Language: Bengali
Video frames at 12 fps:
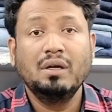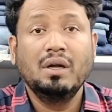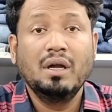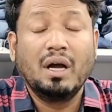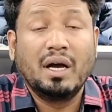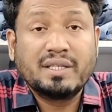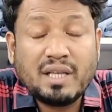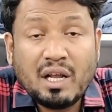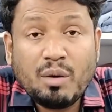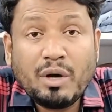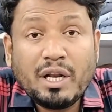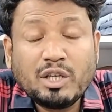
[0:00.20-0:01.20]
সালাম
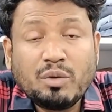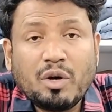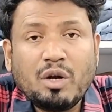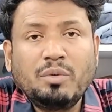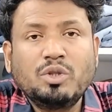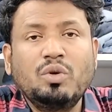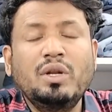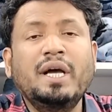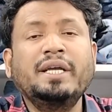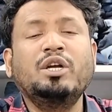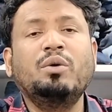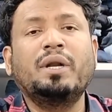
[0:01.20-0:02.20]
আলাইকুম রহমতুল্লাহ
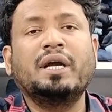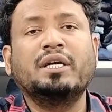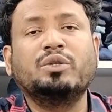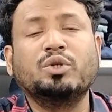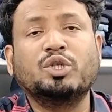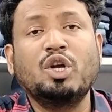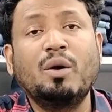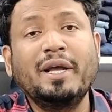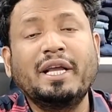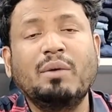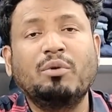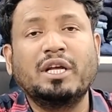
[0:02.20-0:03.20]
বারাকাতু সবাই কেমন
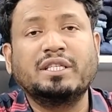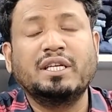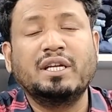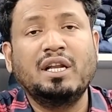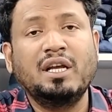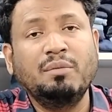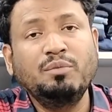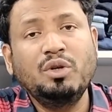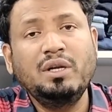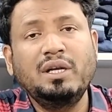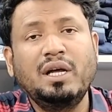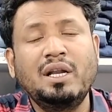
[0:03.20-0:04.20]
আছেন আলহামদুলিল্লাহ
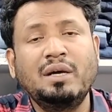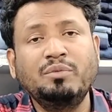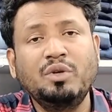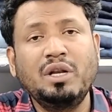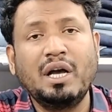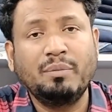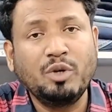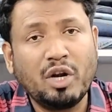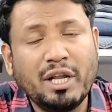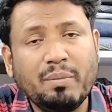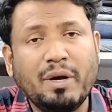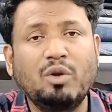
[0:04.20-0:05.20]
আলহামদুলিল্লাহ আমি অনেক
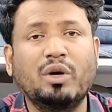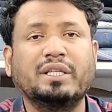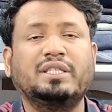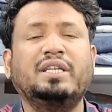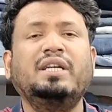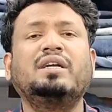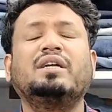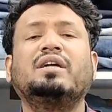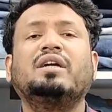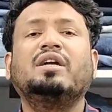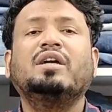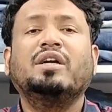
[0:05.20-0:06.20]
ভালো আছি
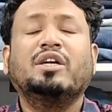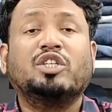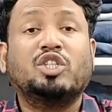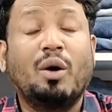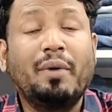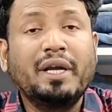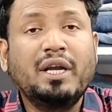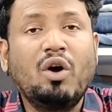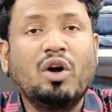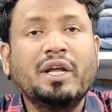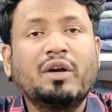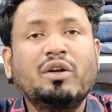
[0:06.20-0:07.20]
সবাইকে অনেক
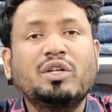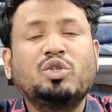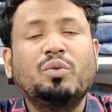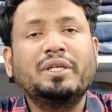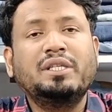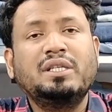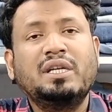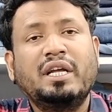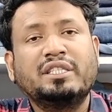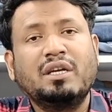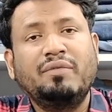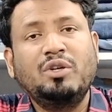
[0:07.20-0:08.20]
অনেক শুভেচ্ছা জানিয়ে আজকে
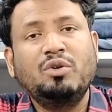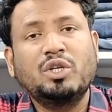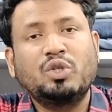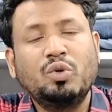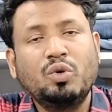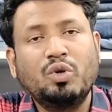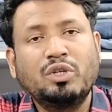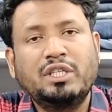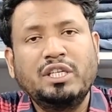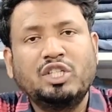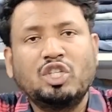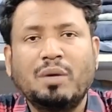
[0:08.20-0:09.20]
ভিডিওটা শুরু করছি
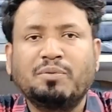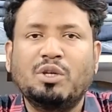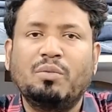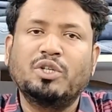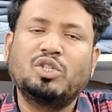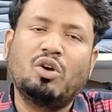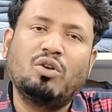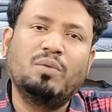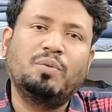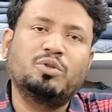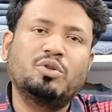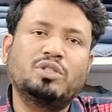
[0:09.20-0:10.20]
সব সময় সকল
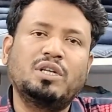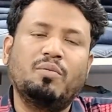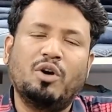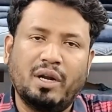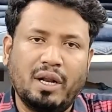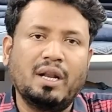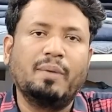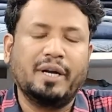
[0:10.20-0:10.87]
প্রশংসা মহান আল্লাহ পাকের